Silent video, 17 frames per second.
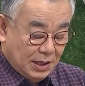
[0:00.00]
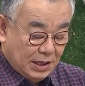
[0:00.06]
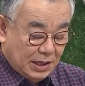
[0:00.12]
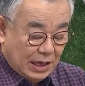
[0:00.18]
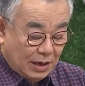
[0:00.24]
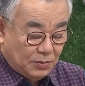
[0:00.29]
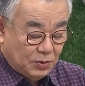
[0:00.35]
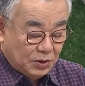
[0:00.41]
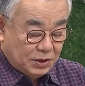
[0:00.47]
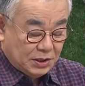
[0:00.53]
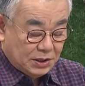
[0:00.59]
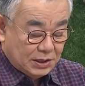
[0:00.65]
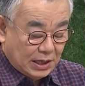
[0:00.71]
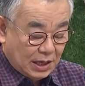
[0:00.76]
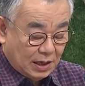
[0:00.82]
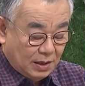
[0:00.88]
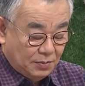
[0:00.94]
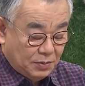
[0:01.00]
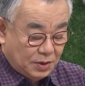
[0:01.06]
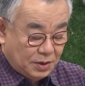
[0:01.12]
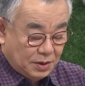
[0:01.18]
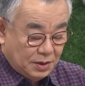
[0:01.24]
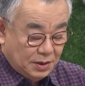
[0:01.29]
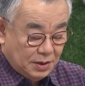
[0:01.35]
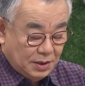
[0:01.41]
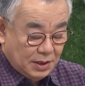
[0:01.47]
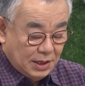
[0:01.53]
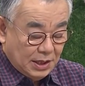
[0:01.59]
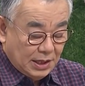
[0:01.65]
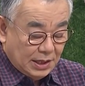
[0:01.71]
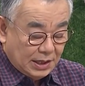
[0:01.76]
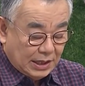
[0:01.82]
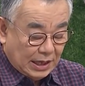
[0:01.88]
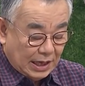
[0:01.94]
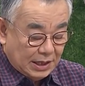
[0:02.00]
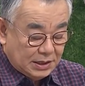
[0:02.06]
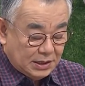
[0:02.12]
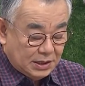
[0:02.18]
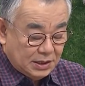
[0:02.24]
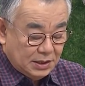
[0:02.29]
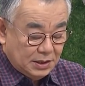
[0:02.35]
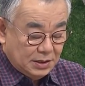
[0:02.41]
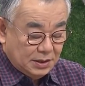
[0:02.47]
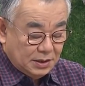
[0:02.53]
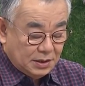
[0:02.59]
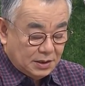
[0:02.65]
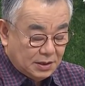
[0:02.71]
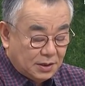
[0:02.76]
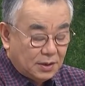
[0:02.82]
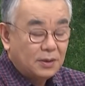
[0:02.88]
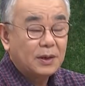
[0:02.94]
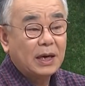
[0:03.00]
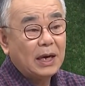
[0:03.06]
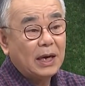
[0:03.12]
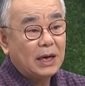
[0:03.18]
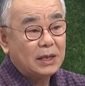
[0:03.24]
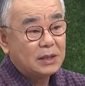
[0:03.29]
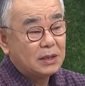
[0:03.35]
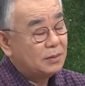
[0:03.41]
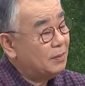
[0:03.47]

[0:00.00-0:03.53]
나머지 사람들은 다시는 그렇게 하지